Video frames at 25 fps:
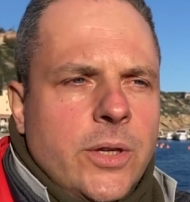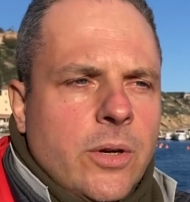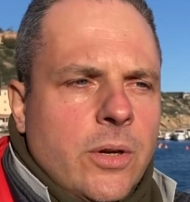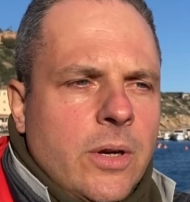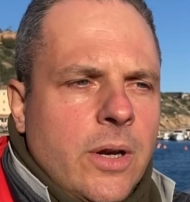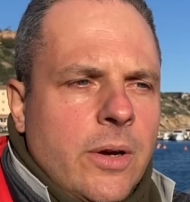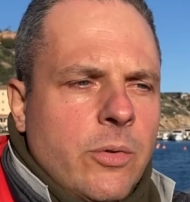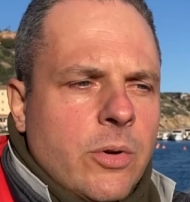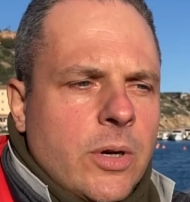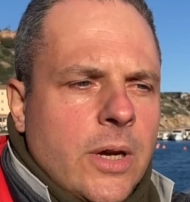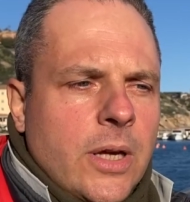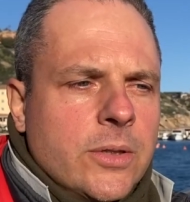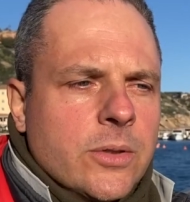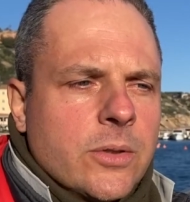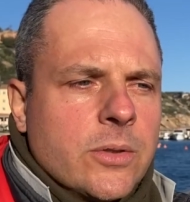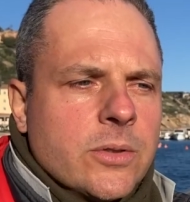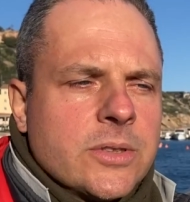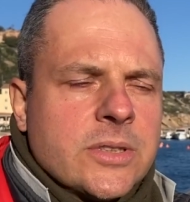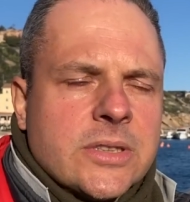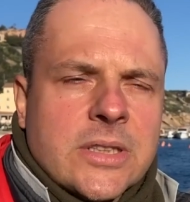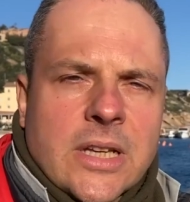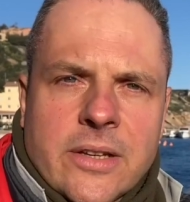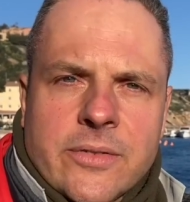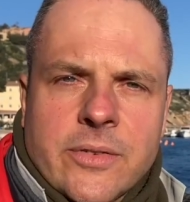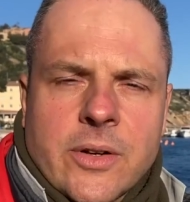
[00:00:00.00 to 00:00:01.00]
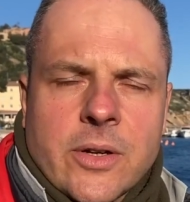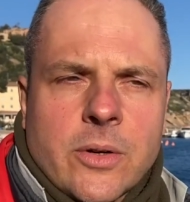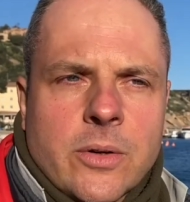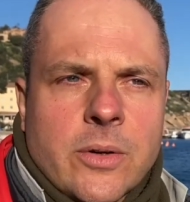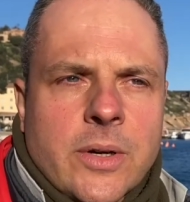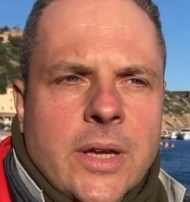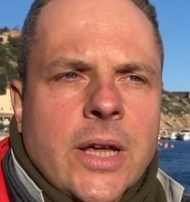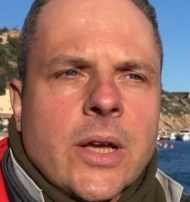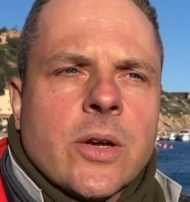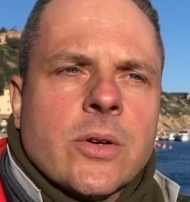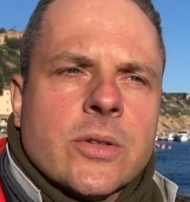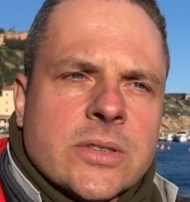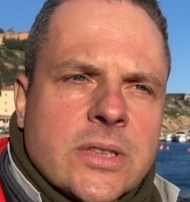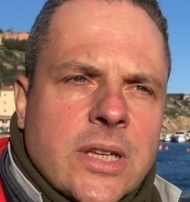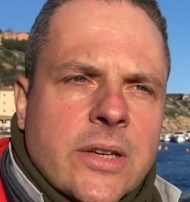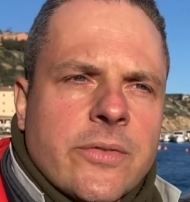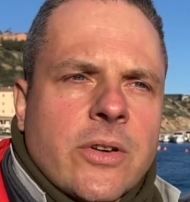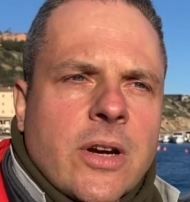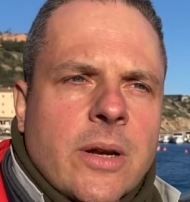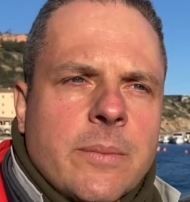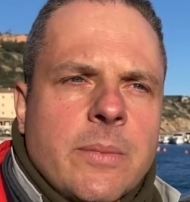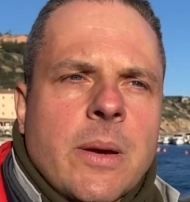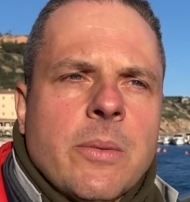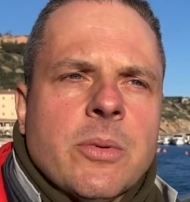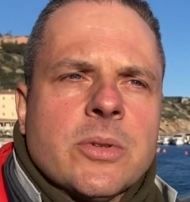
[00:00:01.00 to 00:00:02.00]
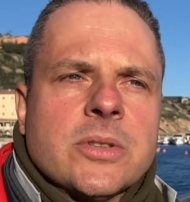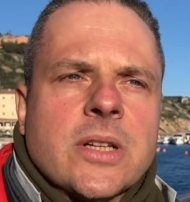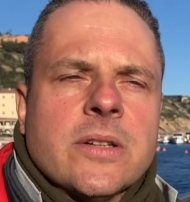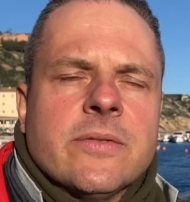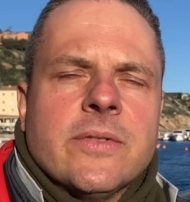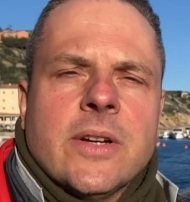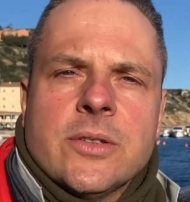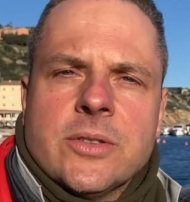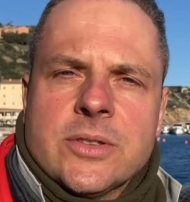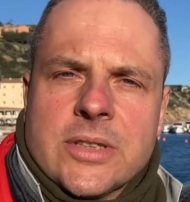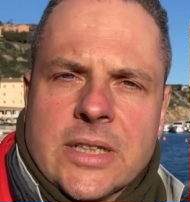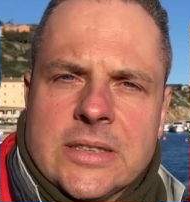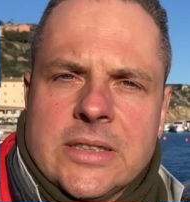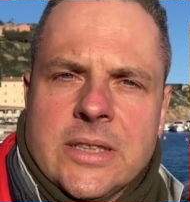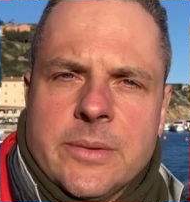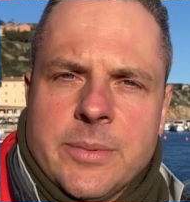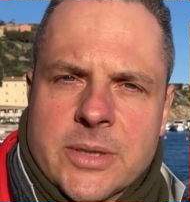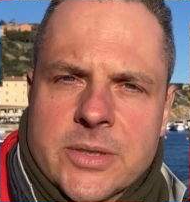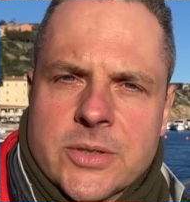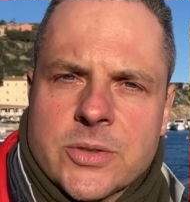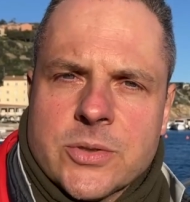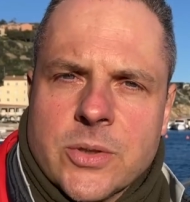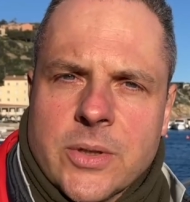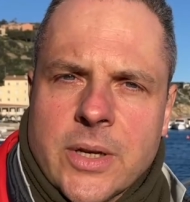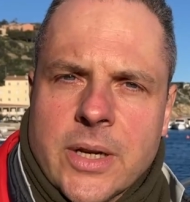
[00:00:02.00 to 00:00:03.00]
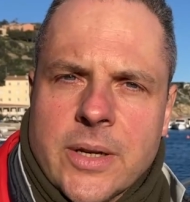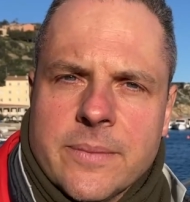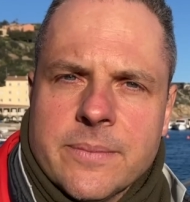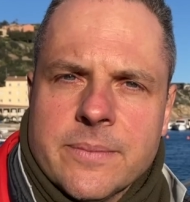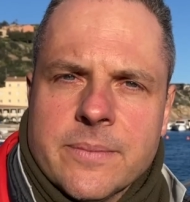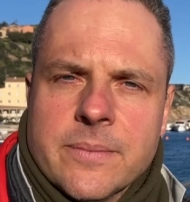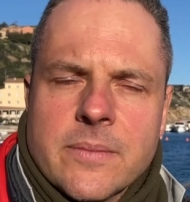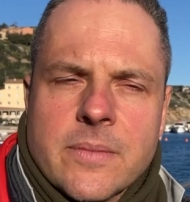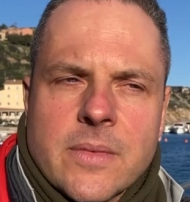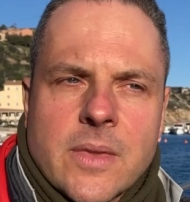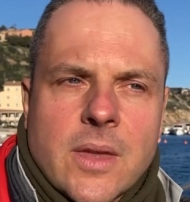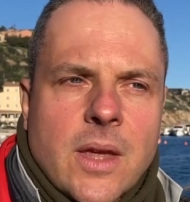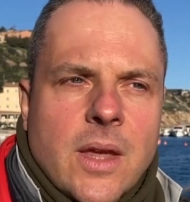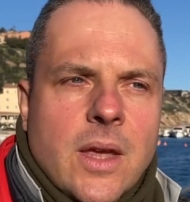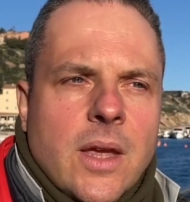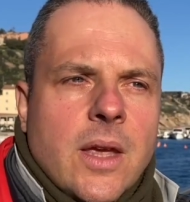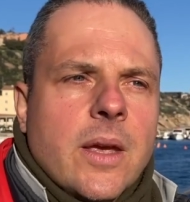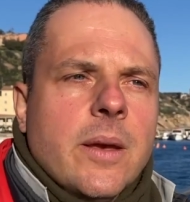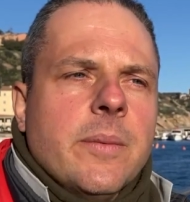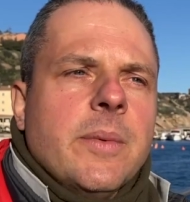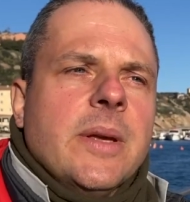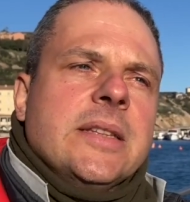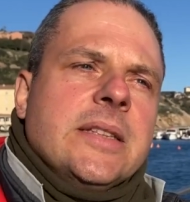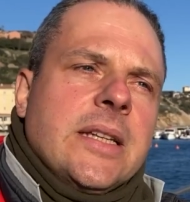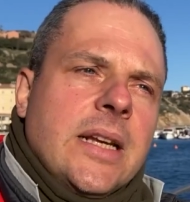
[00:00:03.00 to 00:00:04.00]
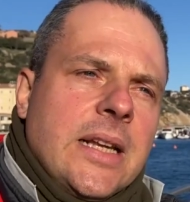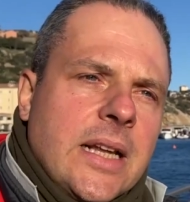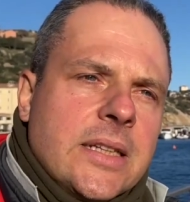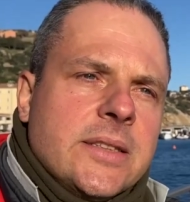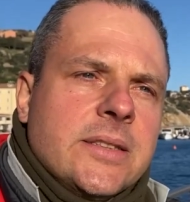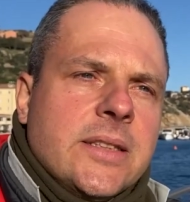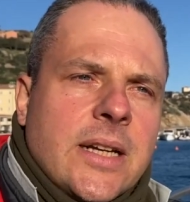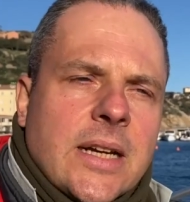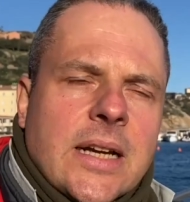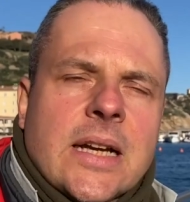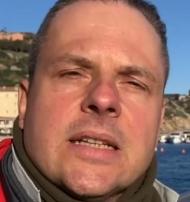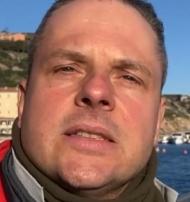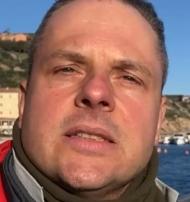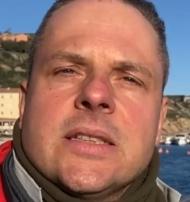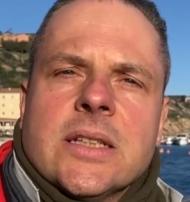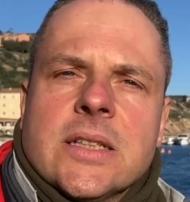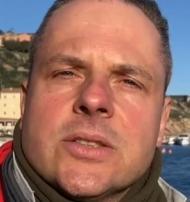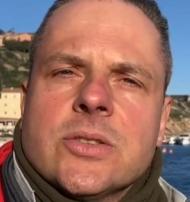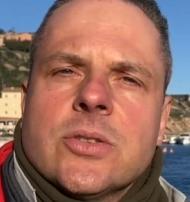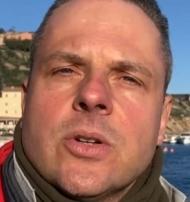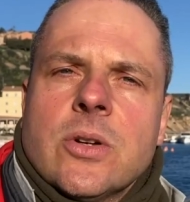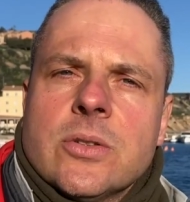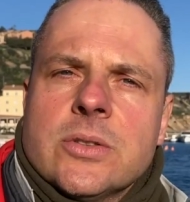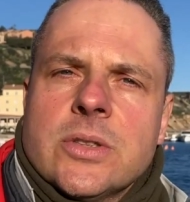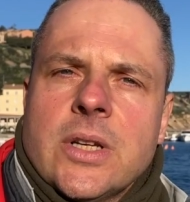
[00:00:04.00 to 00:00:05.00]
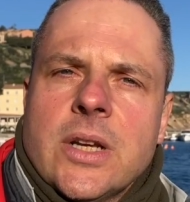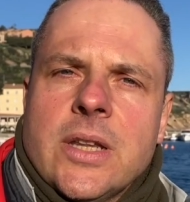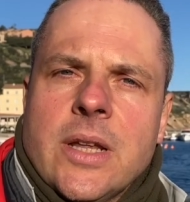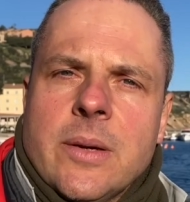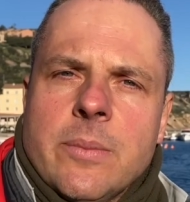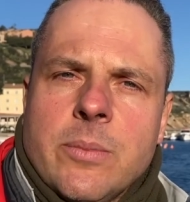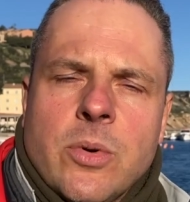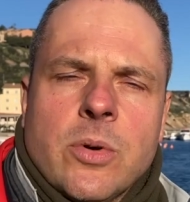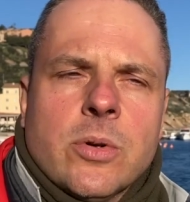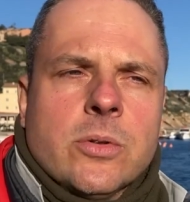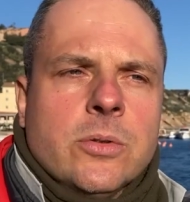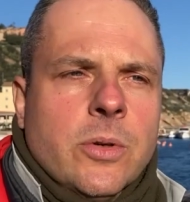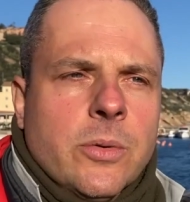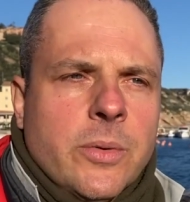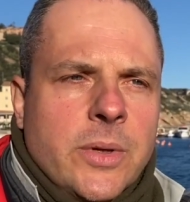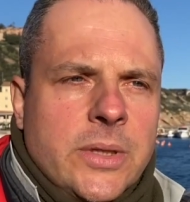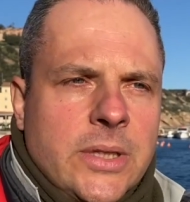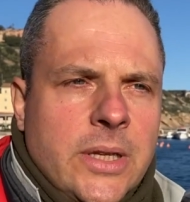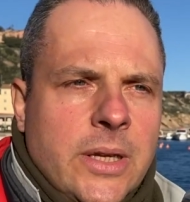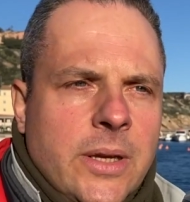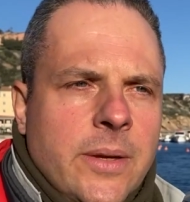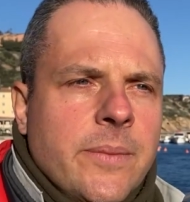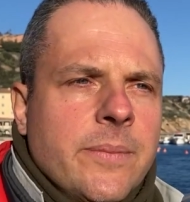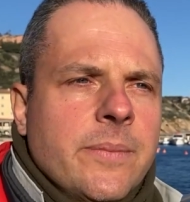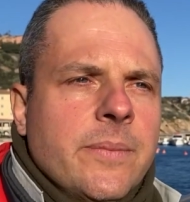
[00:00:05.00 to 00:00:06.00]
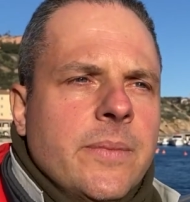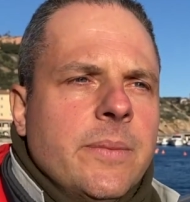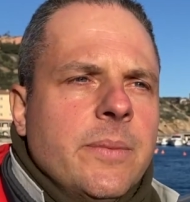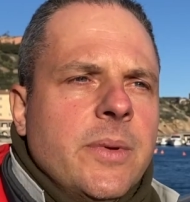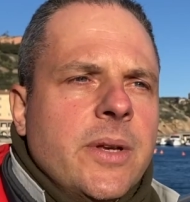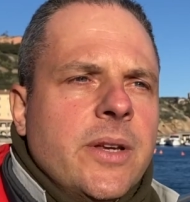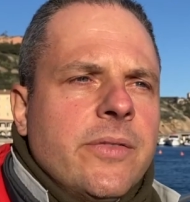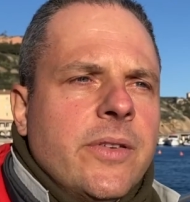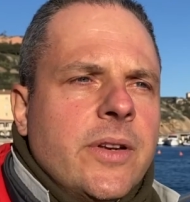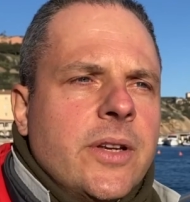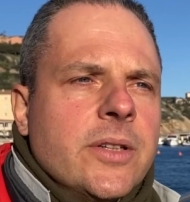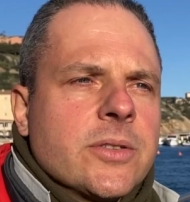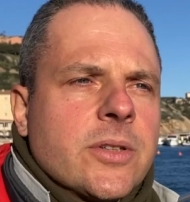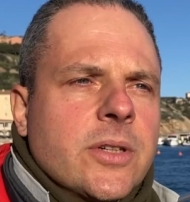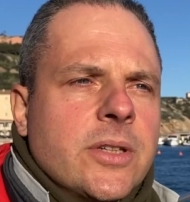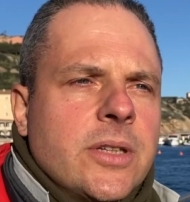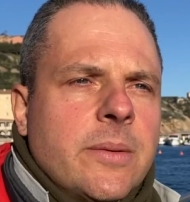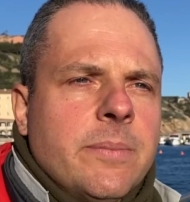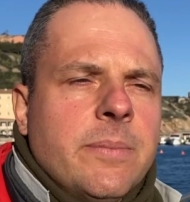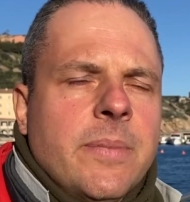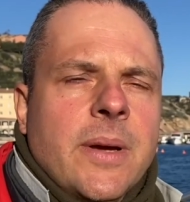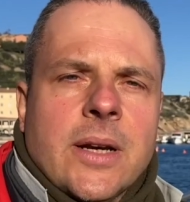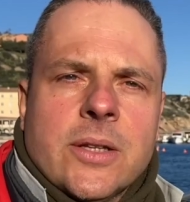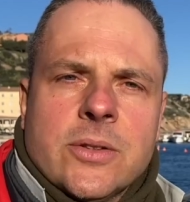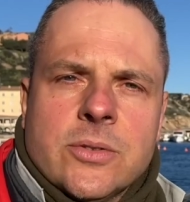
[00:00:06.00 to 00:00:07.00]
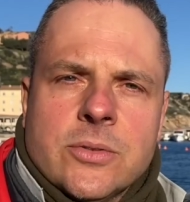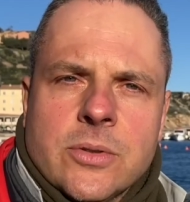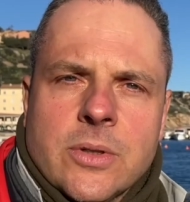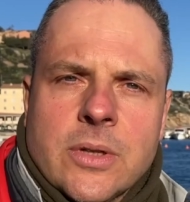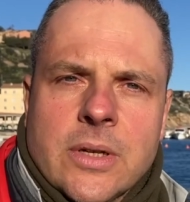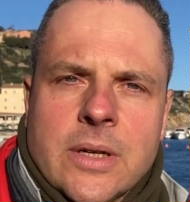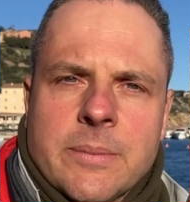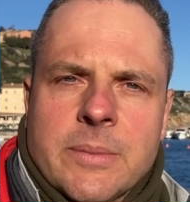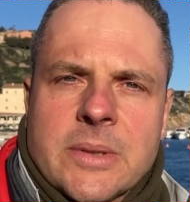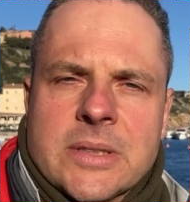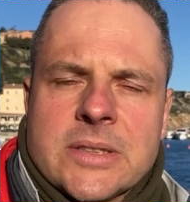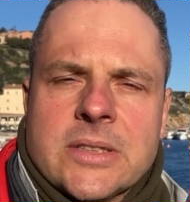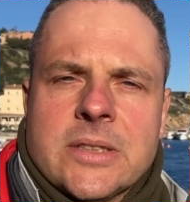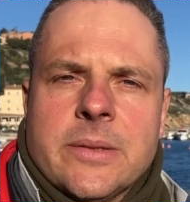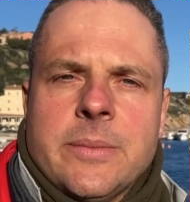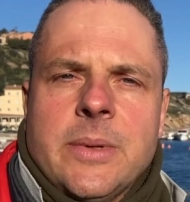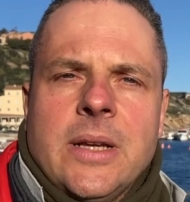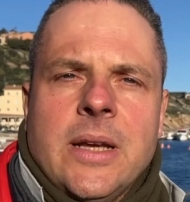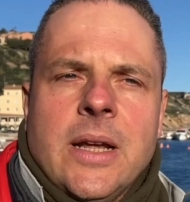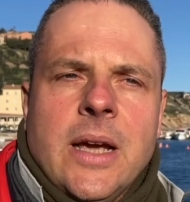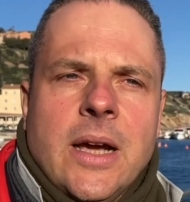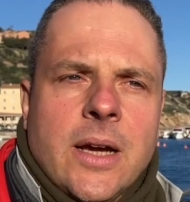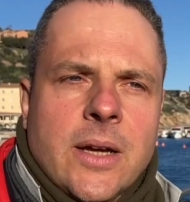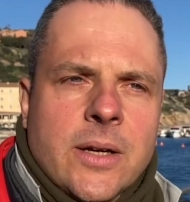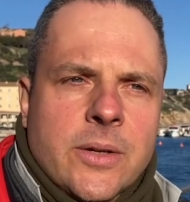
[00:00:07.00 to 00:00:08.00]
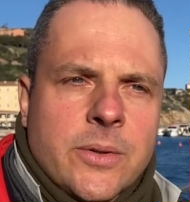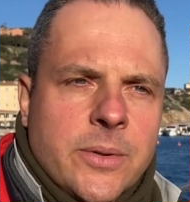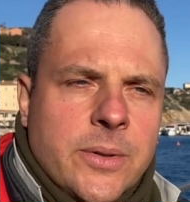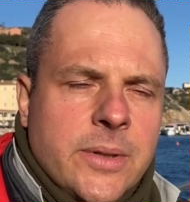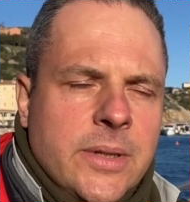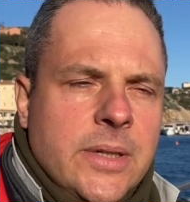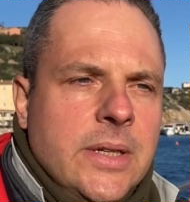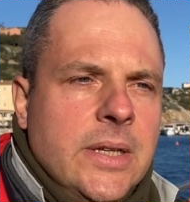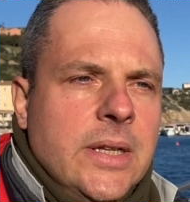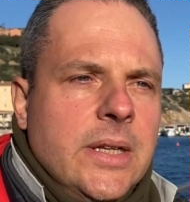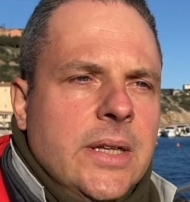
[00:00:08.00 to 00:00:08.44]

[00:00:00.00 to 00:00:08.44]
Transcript: io ho lavorato con Stefano e con Stefano abbiamo salvato sette persone. Mentre gli altri ragazzi che sono saliti a bordo, quindi mi riferisco ad Alberto, a Massimiliano,